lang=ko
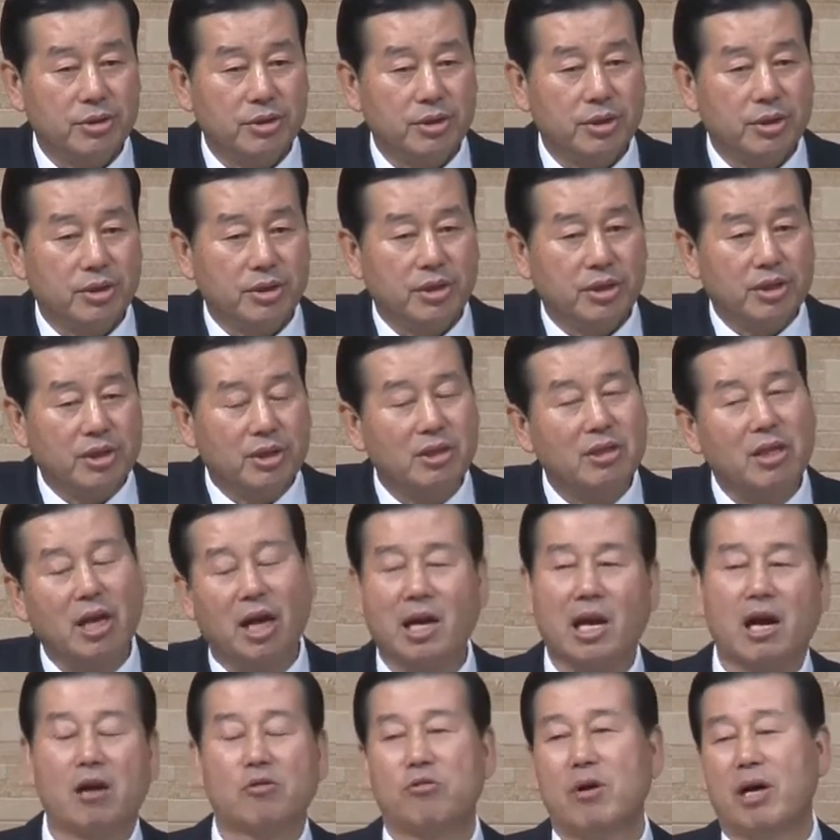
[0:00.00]

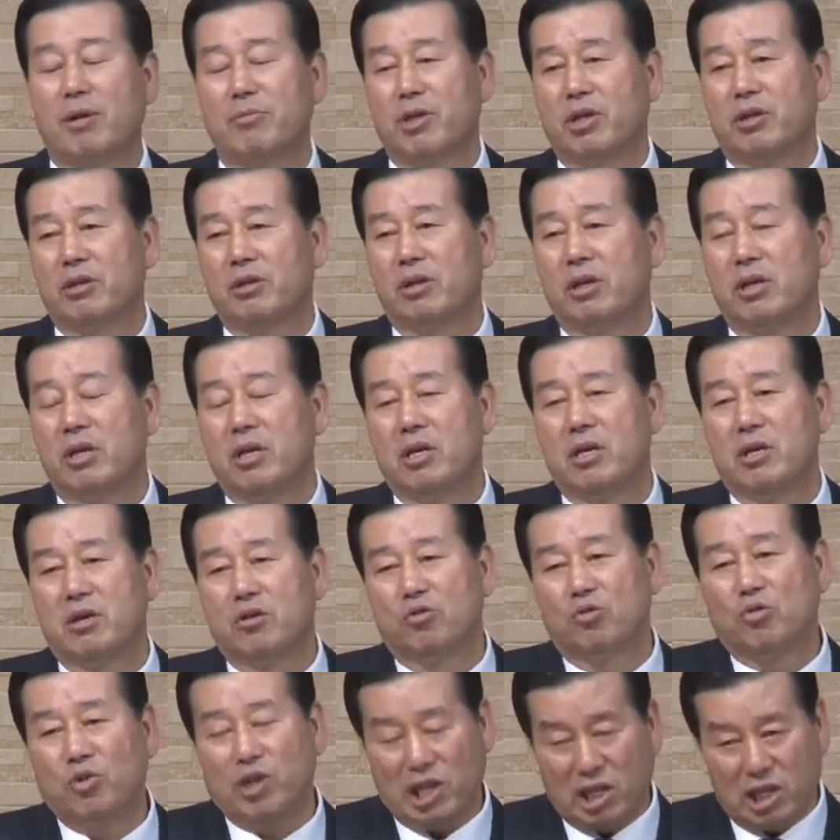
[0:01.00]
그렇다라고 하면
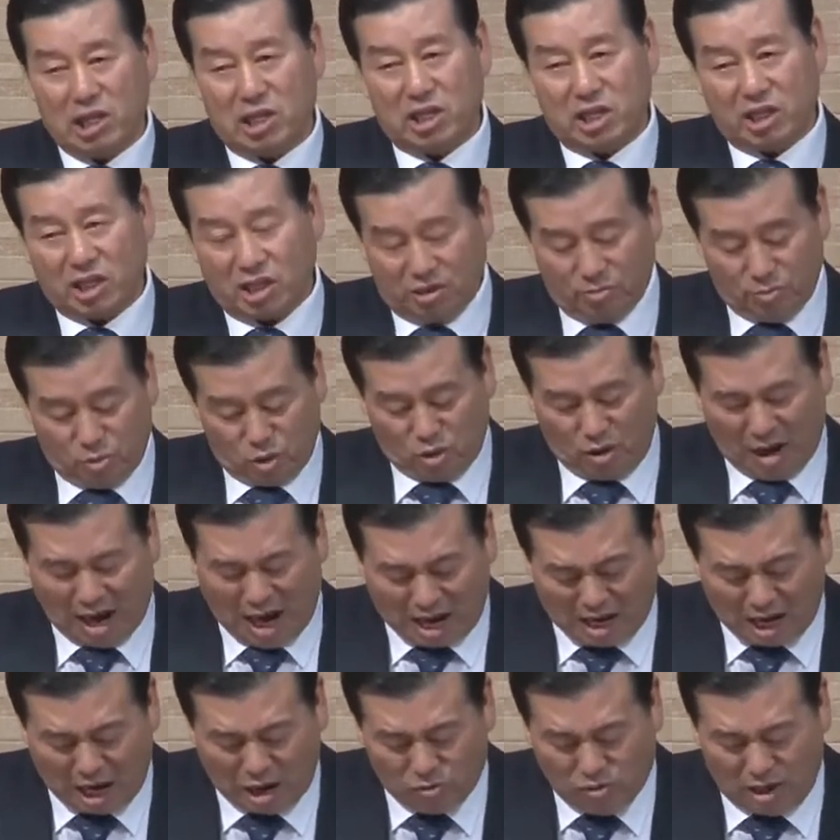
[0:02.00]
우리는 지금도
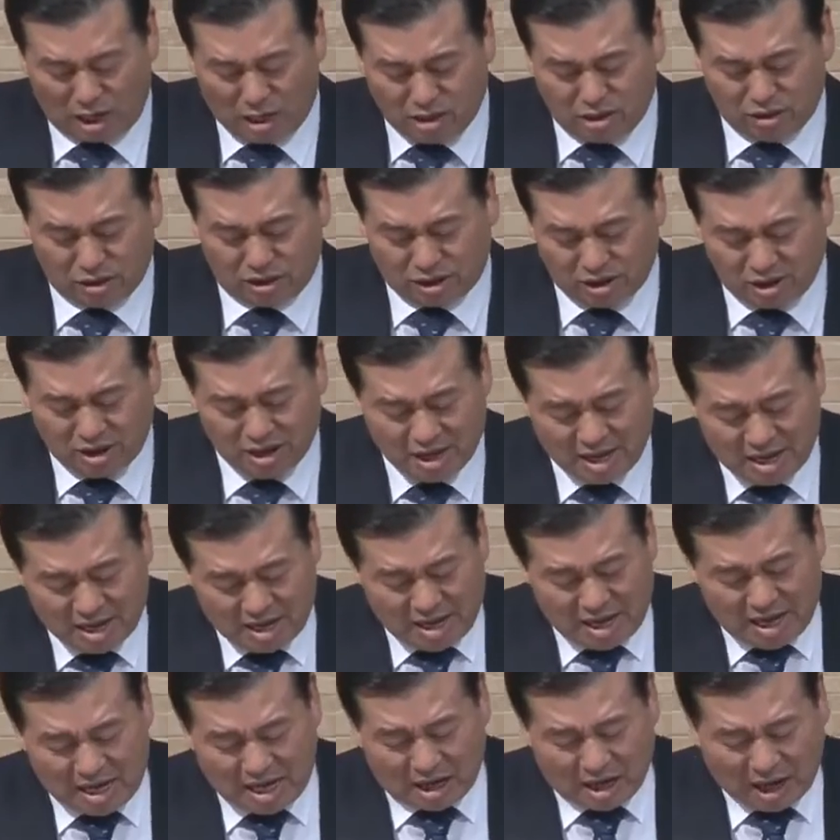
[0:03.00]
하라고 한 것을,
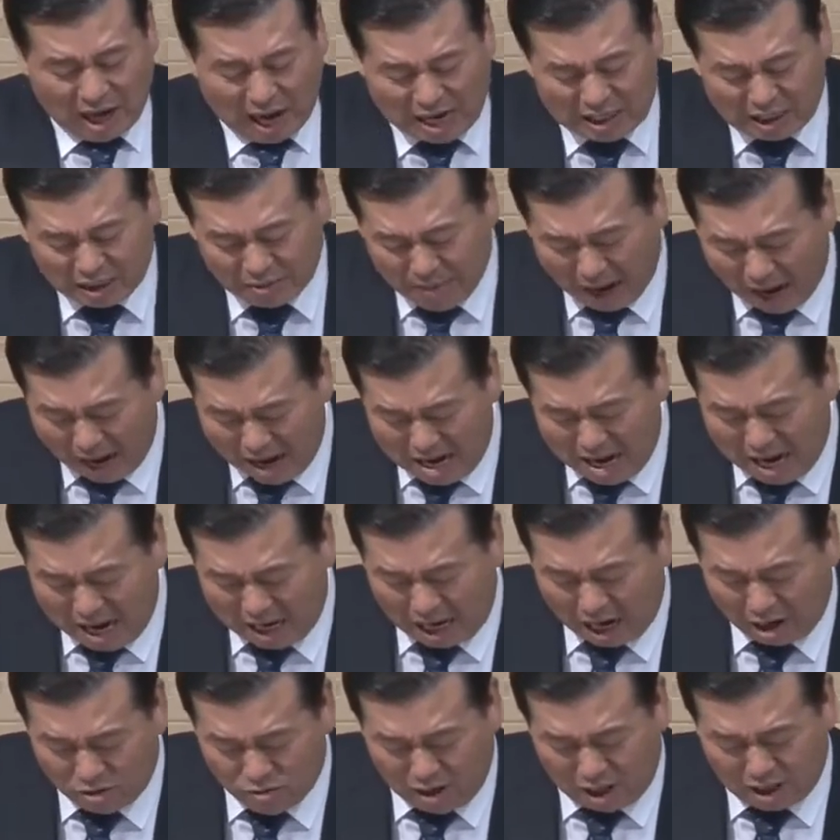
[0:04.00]
어, 하지
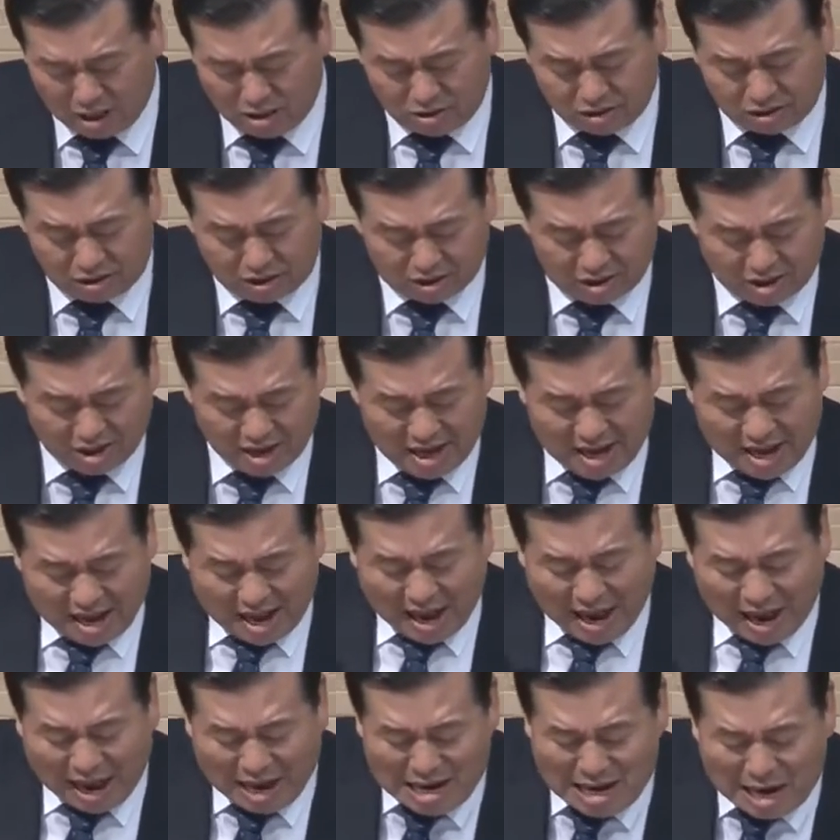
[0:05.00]
말라라고 한 것을
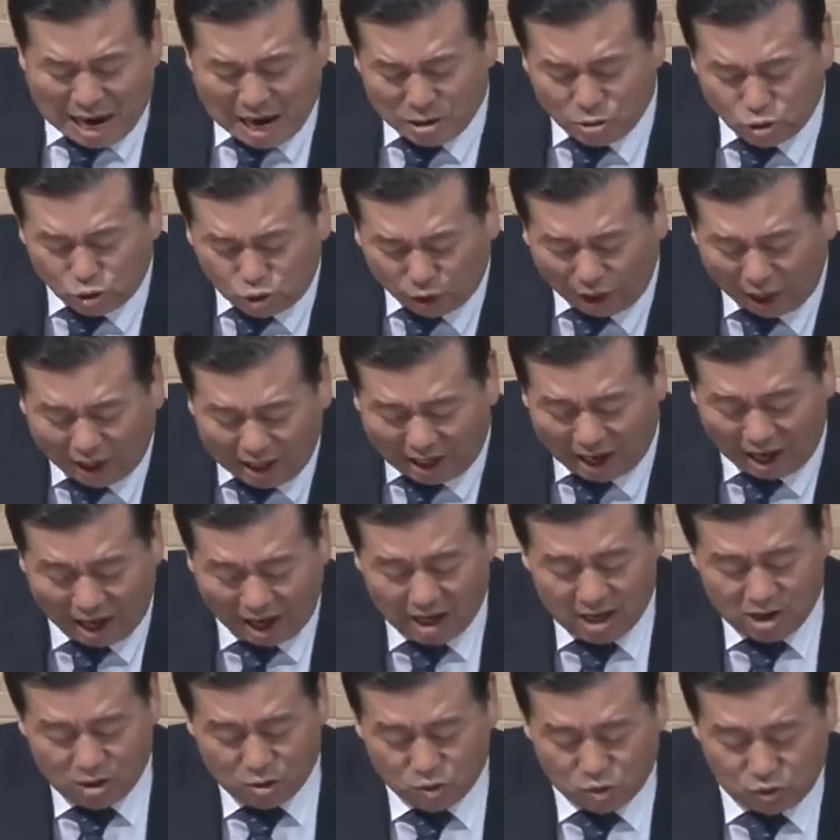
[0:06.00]
행한
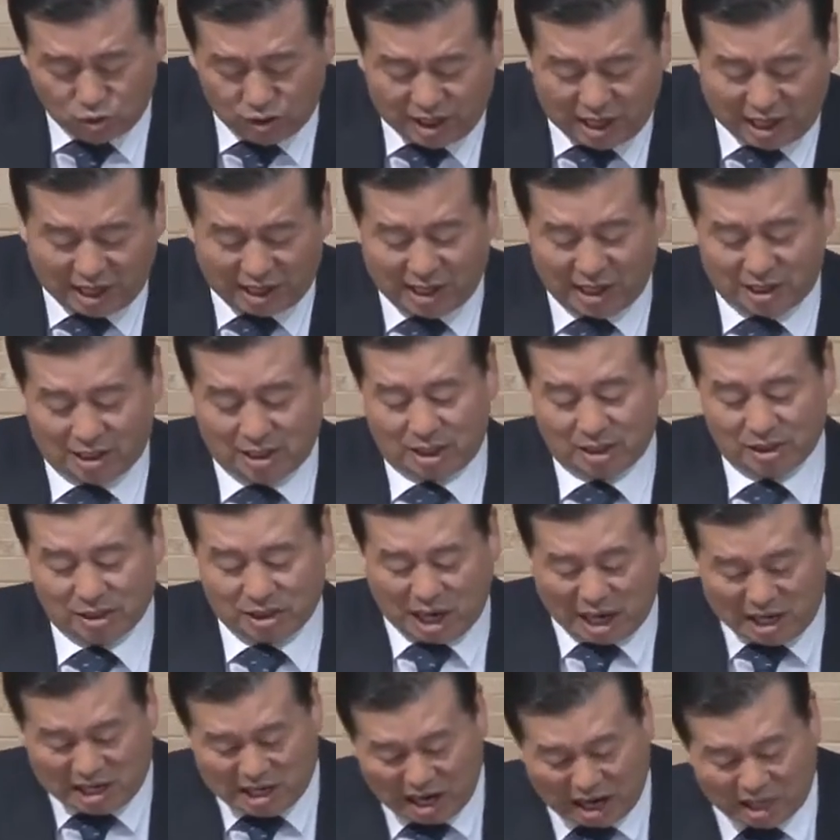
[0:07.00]
죄가 우리에게
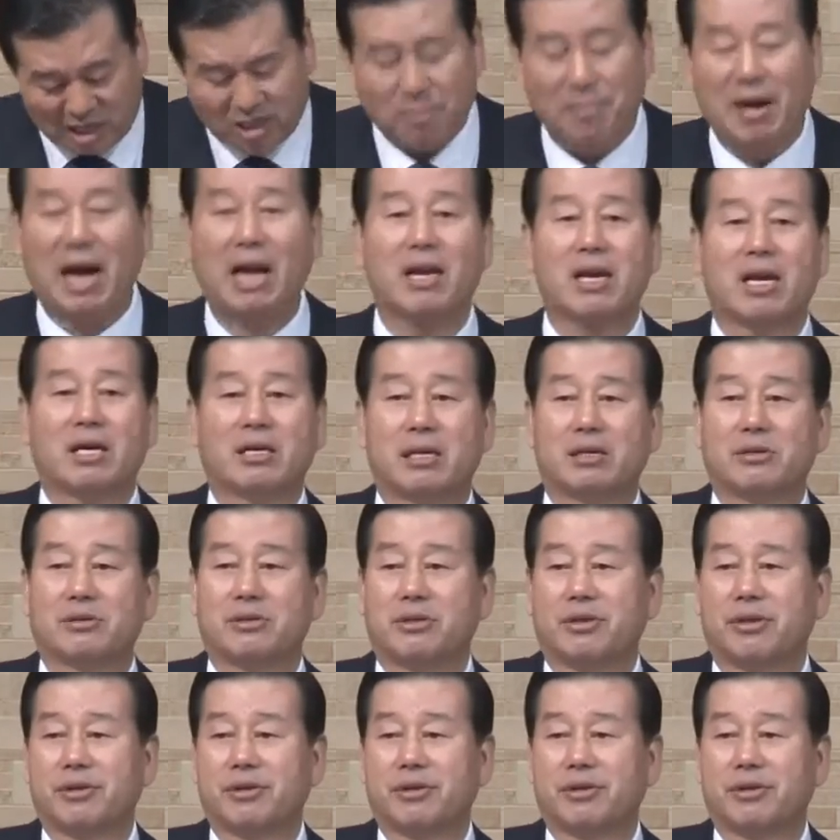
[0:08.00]
살인하지 말라 그랬어요.